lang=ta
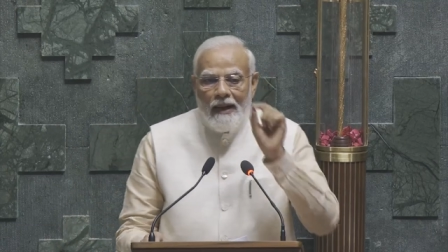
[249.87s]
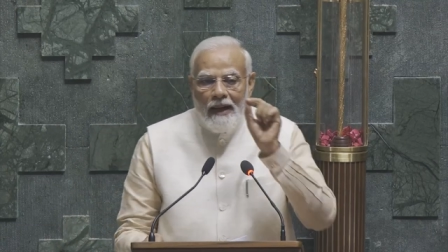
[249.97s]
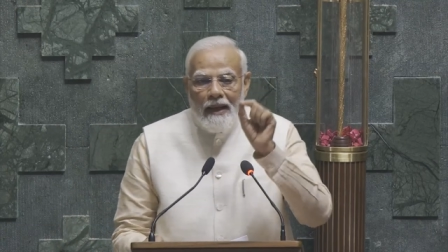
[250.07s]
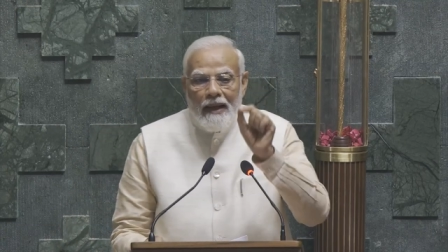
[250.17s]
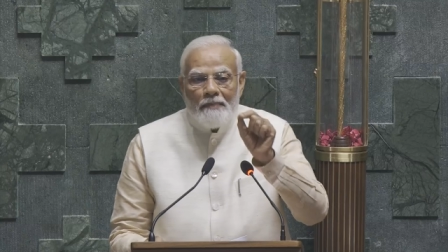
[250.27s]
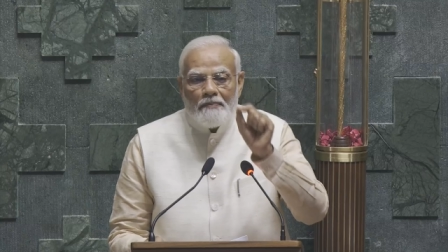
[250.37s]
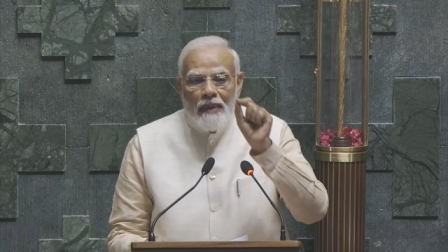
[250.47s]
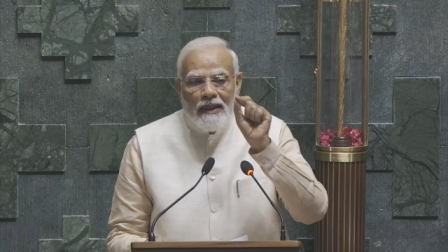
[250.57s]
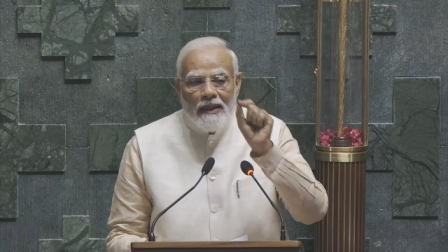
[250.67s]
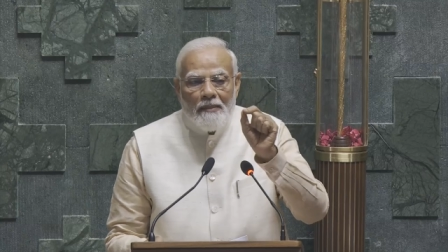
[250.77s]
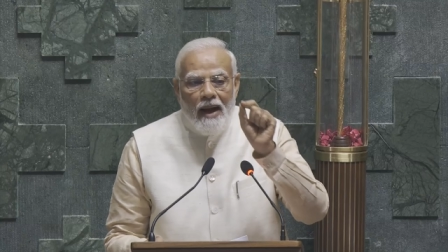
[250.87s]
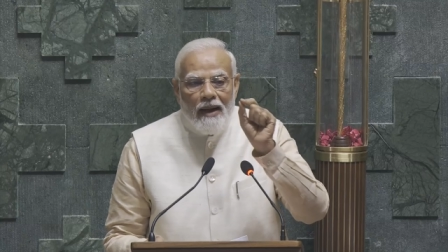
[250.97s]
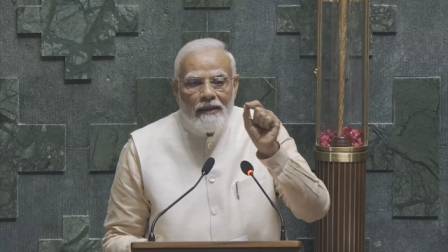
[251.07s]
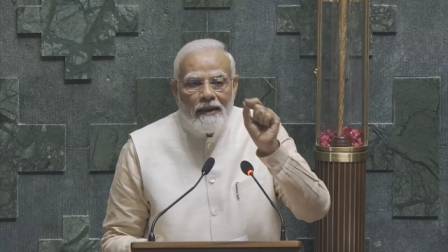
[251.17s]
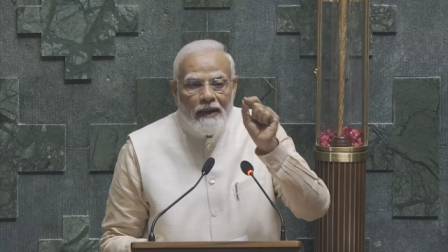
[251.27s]
புதிய
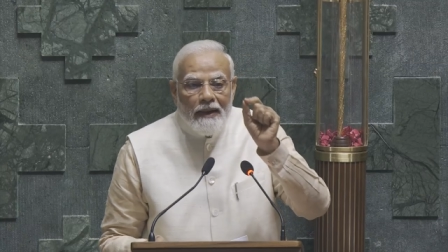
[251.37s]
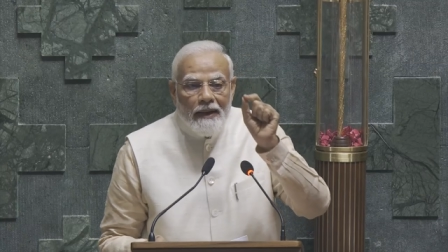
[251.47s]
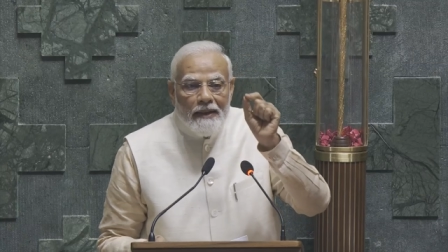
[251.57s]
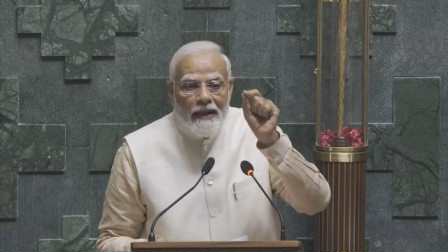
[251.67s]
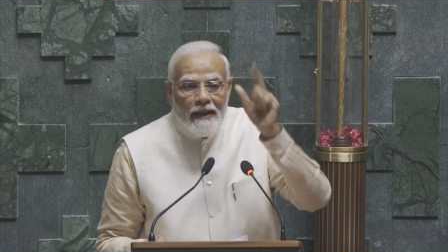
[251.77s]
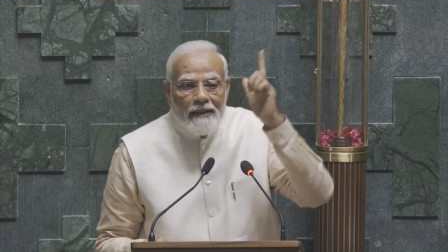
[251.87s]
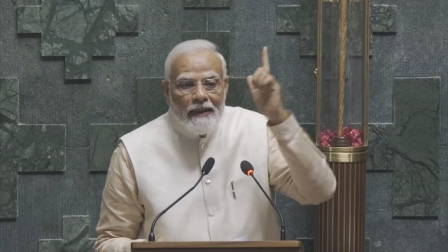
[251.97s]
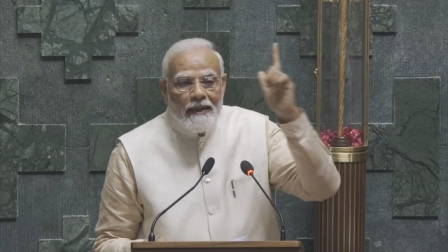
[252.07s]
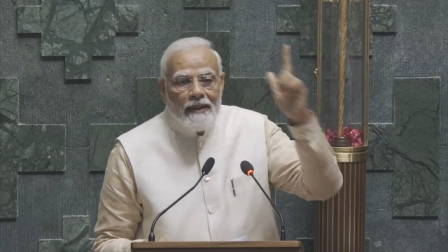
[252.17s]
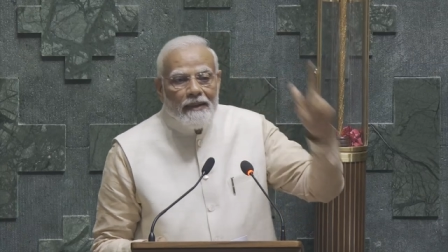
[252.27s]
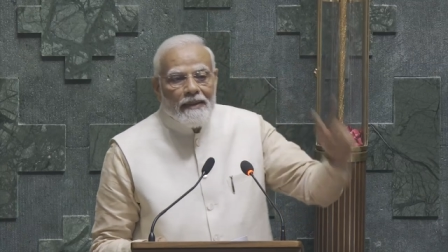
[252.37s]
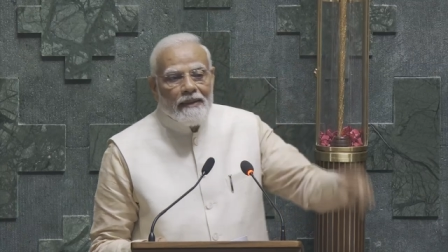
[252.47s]
இலக்குகளை எட்ட முடியும்